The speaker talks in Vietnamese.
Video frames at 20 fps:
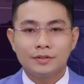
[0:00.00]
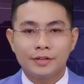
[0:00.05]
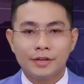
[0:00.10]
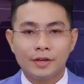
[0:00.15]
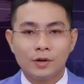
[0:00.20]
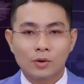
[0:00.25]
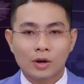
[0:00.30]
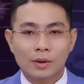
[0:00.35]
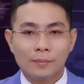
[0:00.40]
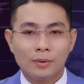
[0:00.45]

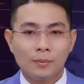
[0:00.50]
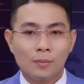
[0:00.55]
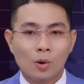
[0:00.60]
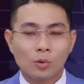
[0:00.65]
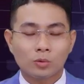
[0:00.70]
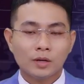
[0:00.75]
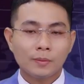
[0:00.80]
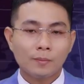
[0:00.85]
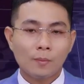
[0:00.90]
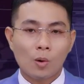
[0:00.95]
Chiều ngày mười
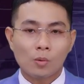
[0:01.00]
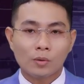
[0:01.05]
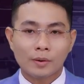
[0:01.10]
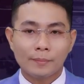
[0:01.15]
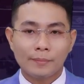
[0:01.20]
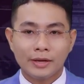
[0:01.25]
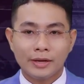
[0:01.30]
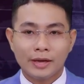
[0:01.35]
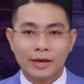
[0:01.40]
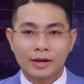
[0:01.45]
một tháng một
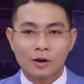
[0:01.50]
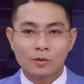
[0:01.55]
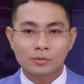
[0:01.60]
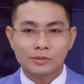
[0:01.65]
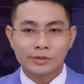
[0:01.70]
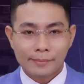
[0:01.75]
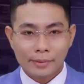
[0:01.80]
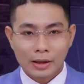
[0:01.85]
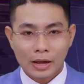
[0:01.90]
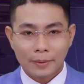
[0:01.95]
năm hai nghìn không
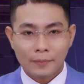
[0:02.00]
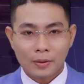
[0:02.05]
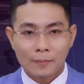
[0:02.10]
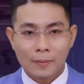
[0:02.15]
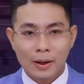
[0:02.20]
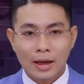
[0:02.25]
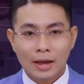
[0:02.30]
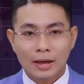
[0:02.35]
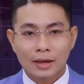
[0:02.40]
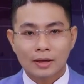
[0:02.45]
trăm hai mươi
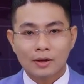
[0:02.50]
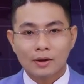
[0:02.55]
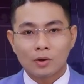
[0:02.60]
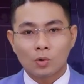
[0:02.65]
ba,